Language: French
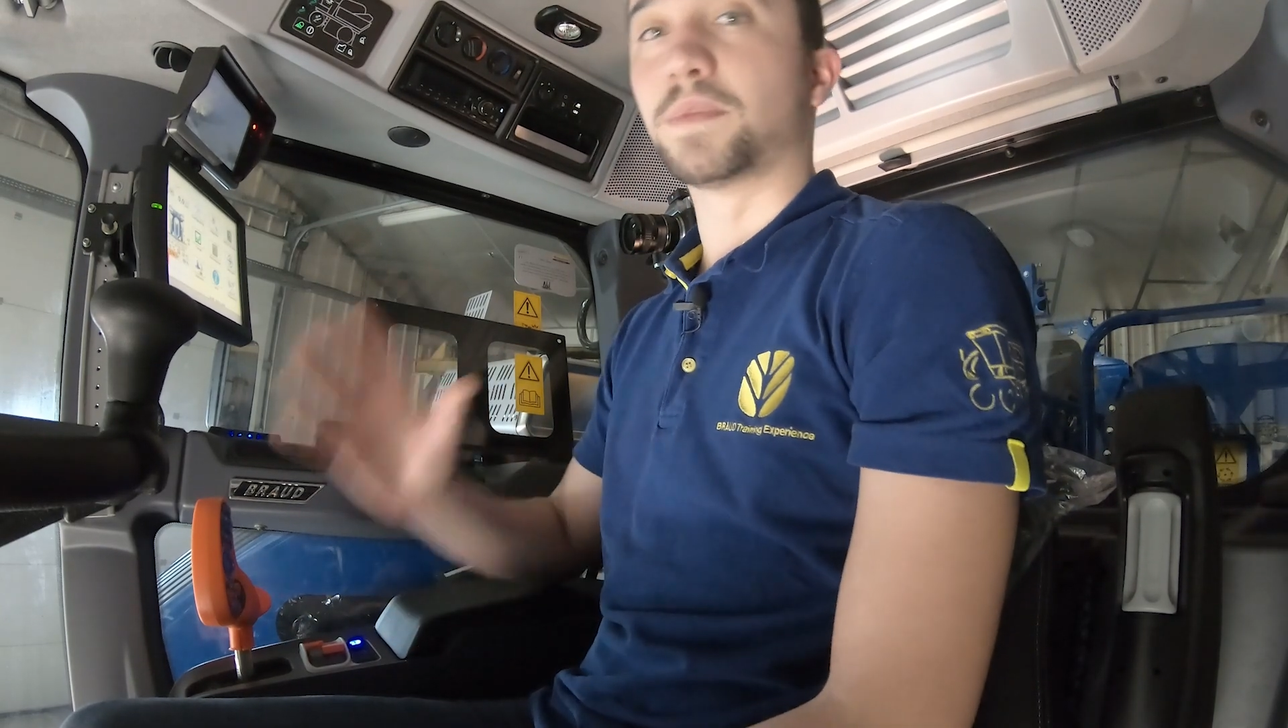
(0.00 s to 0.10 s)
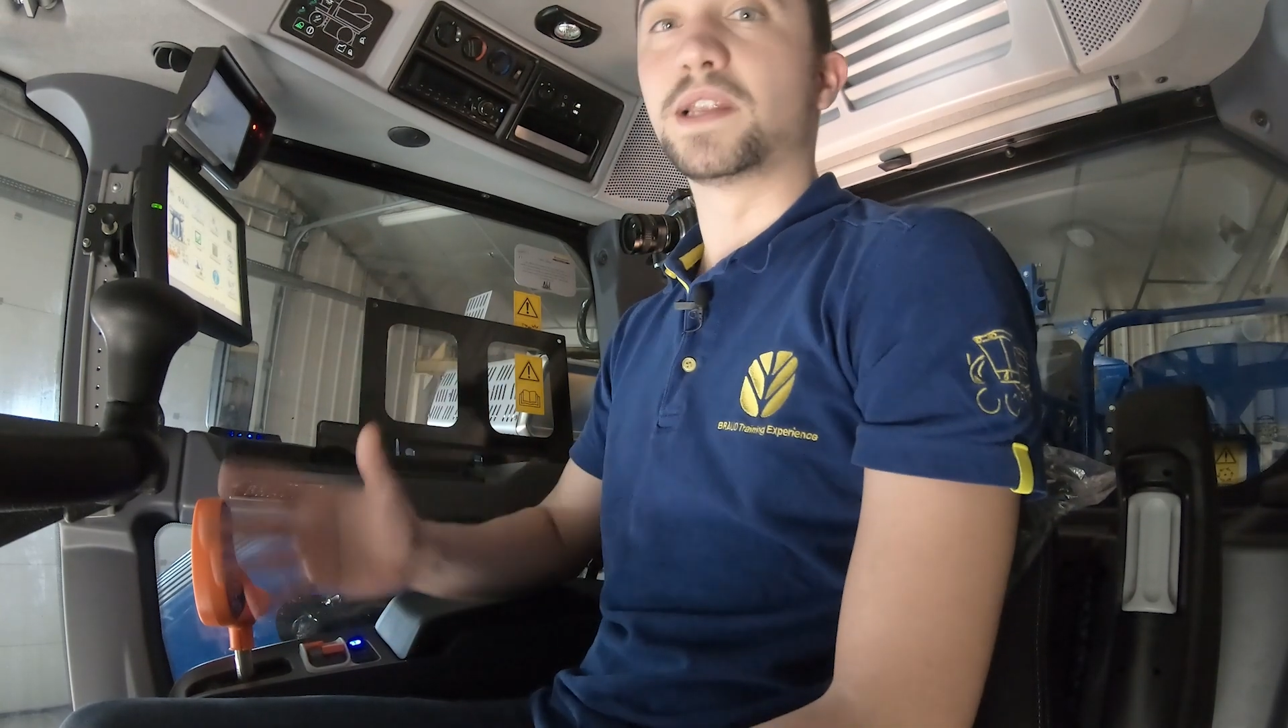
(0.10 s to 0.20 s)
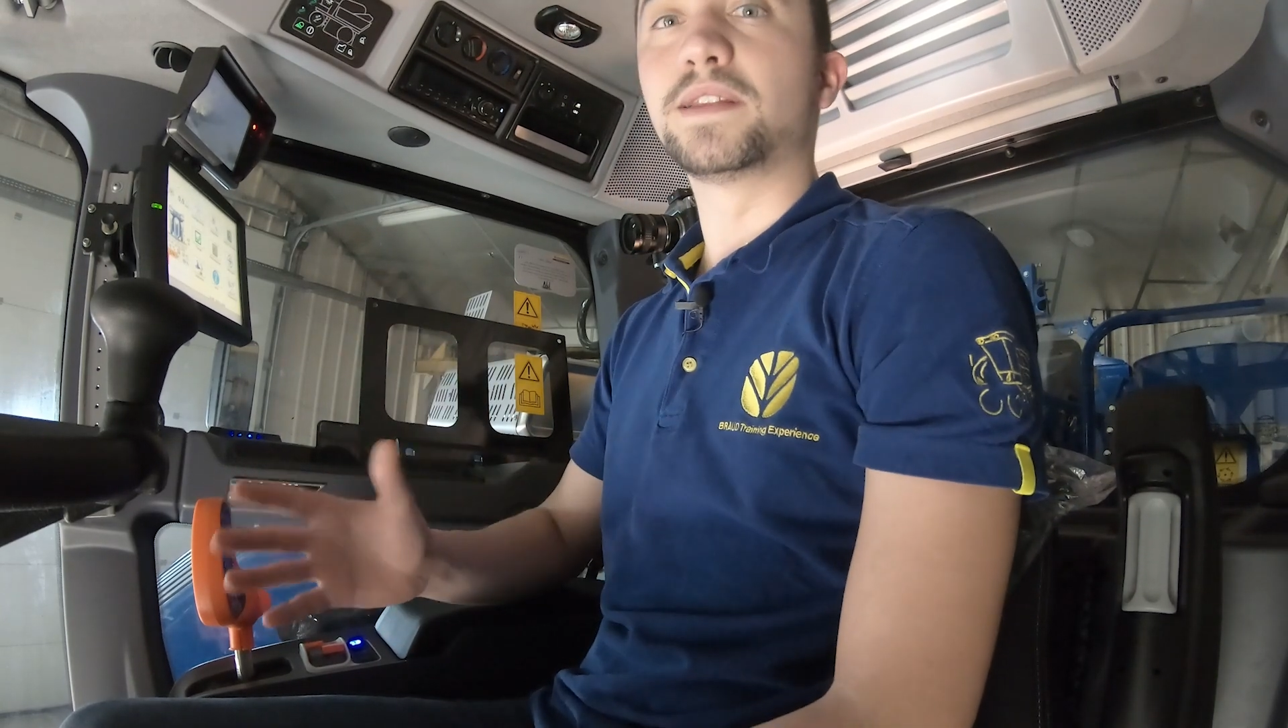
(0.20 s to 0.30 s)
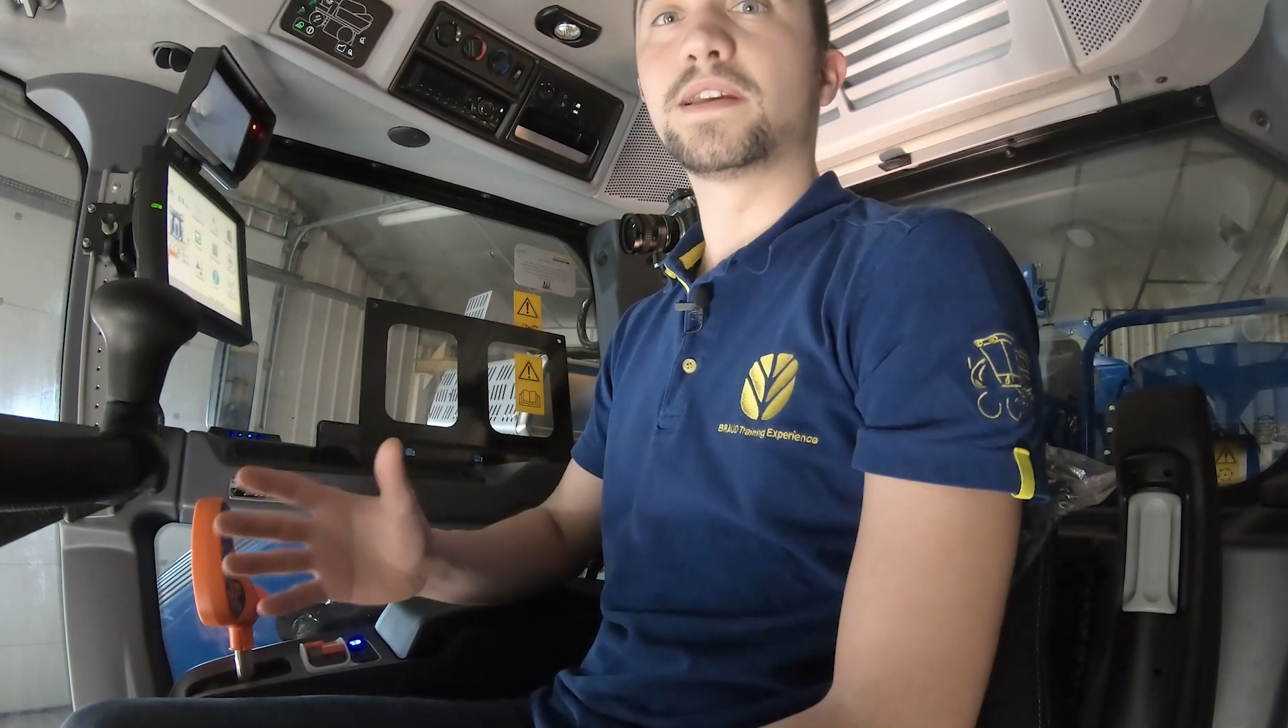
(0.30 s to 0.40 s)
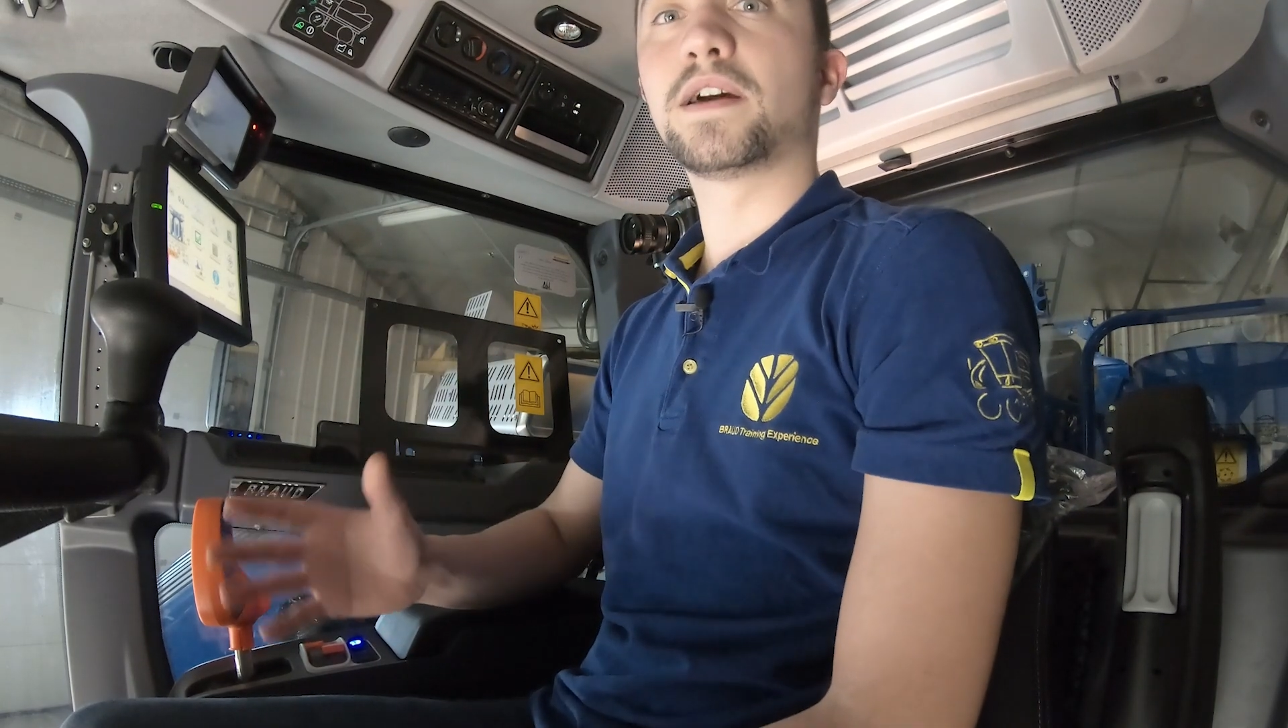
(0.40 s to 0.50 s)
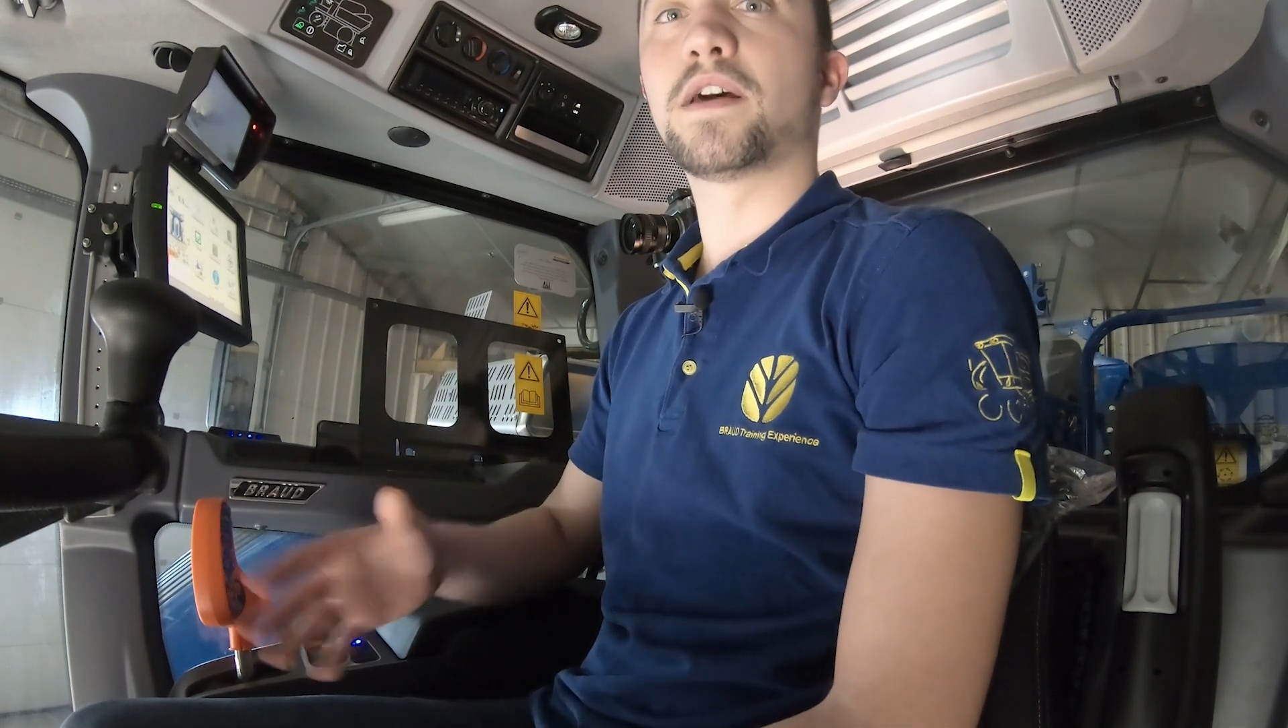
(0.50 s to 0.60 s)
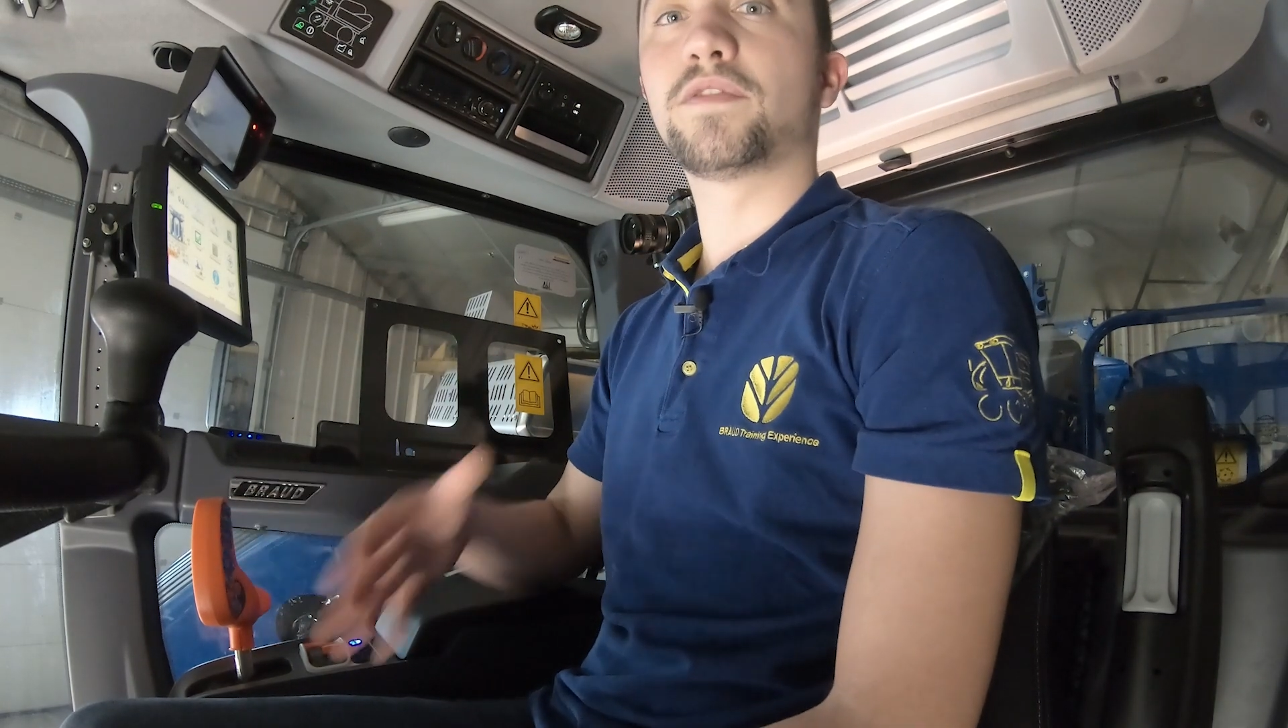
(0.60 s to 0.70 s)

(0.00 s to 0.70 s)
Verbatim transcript: mais l'idéal